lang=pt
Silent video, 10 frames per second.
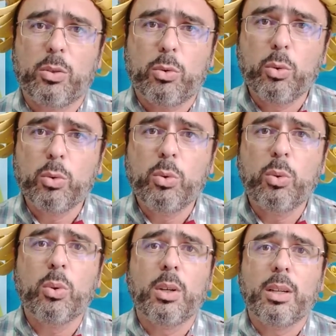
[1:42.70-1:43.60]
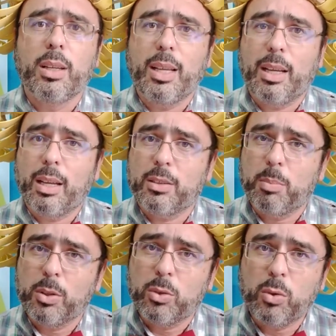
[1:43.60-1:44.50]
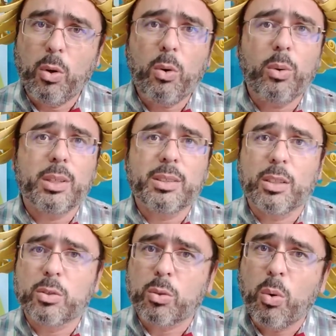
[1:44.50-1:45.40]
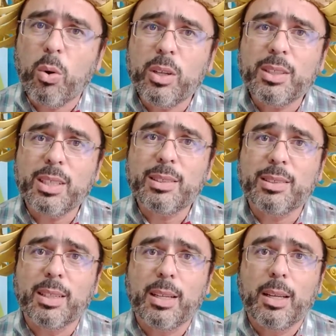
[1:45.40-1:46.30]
tudo, é, as pessoas, as coisas,